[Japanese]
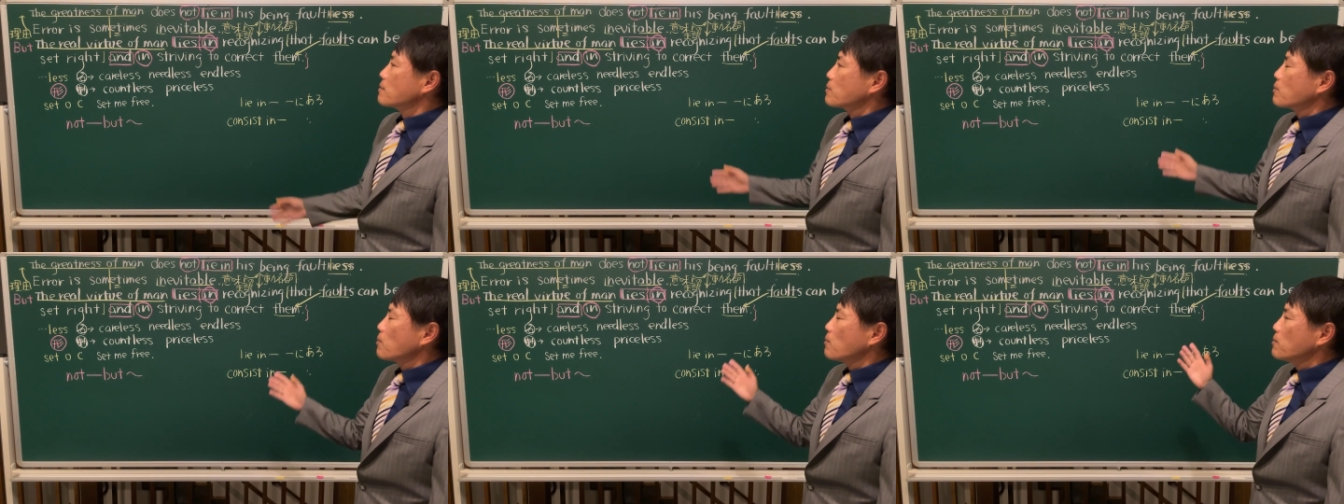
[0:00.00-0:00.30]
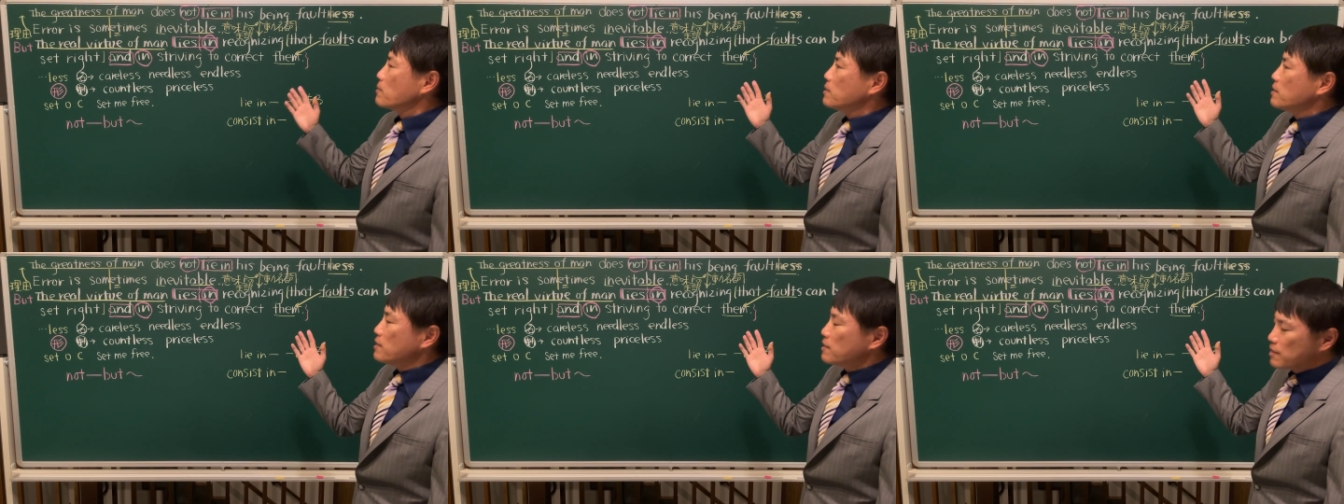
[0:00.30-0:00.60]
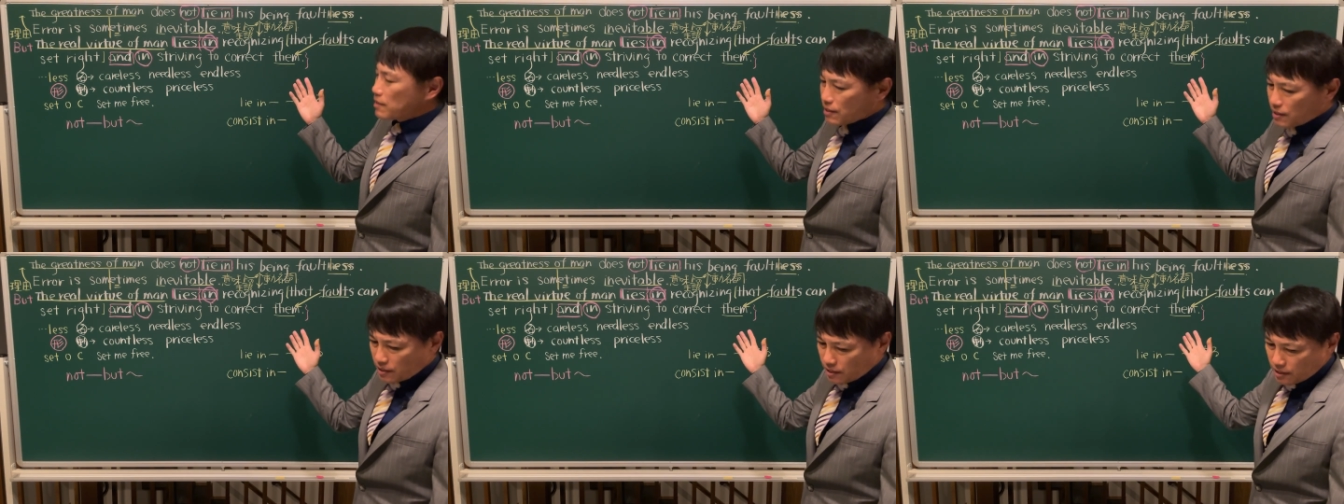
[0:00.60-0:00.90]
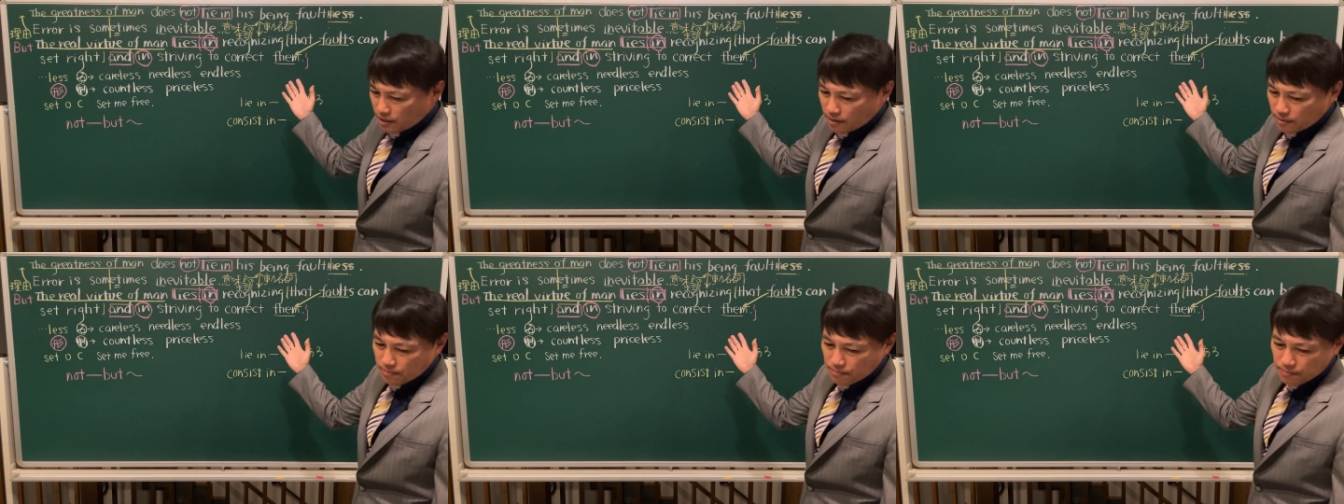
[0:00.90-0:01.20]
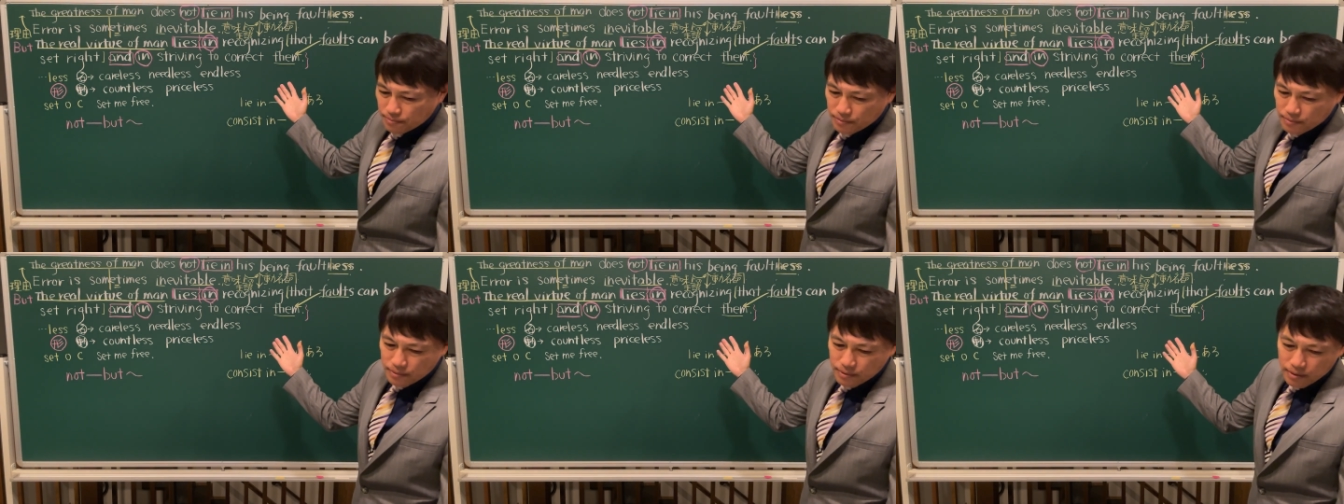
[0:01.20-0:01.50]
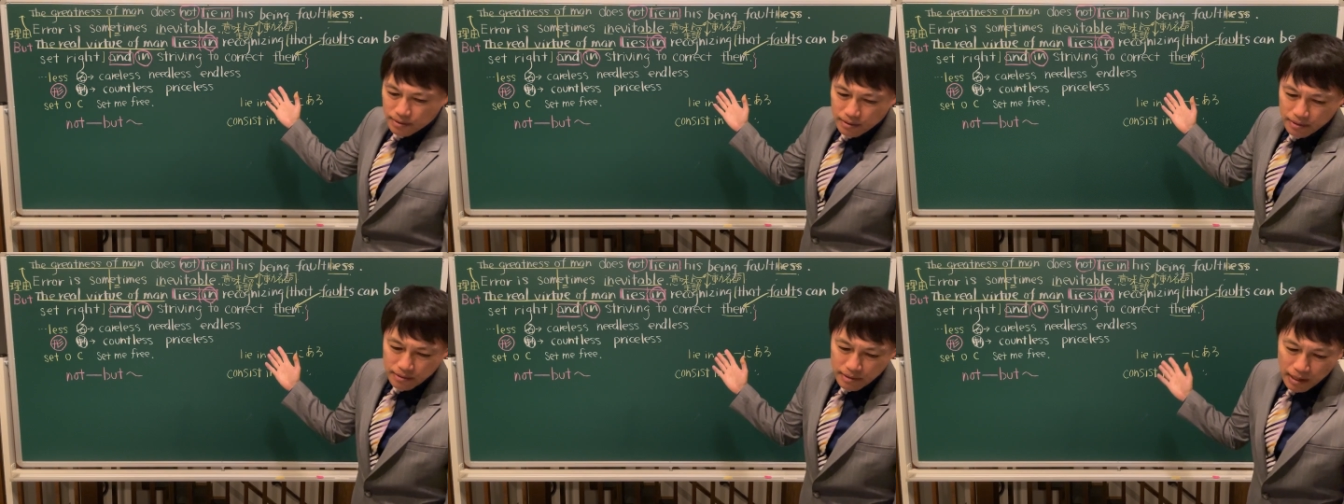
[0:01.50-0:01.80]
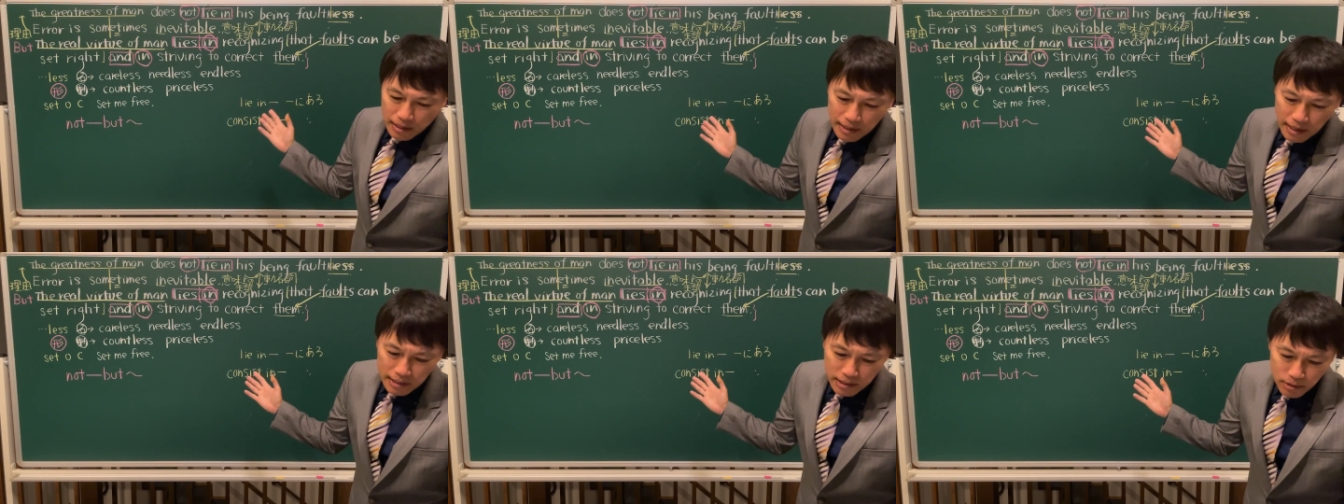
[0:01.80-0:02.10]
と認識し
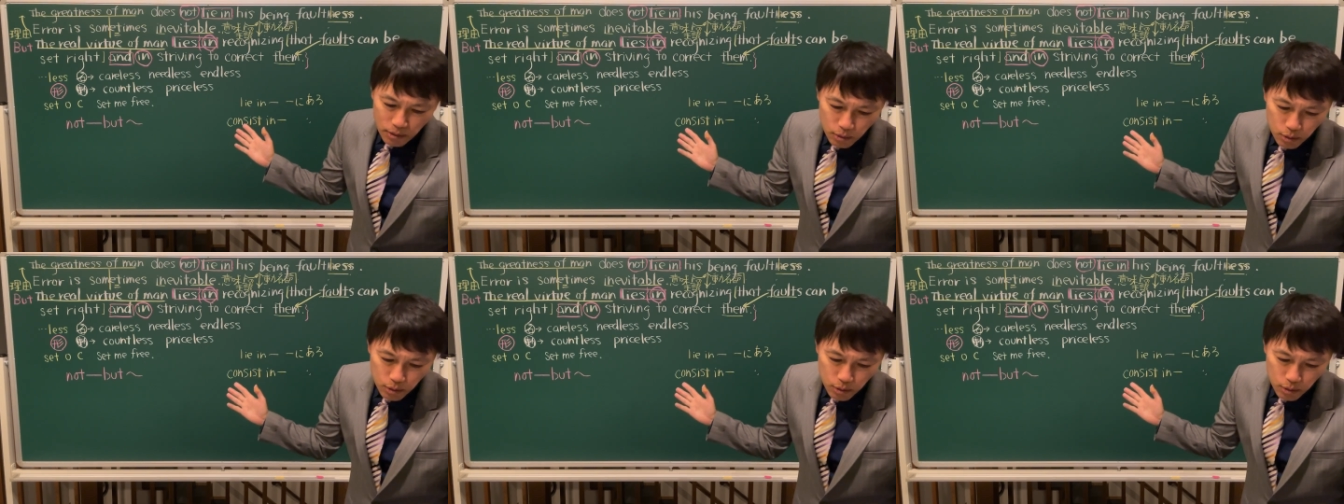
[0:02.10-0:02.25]
正す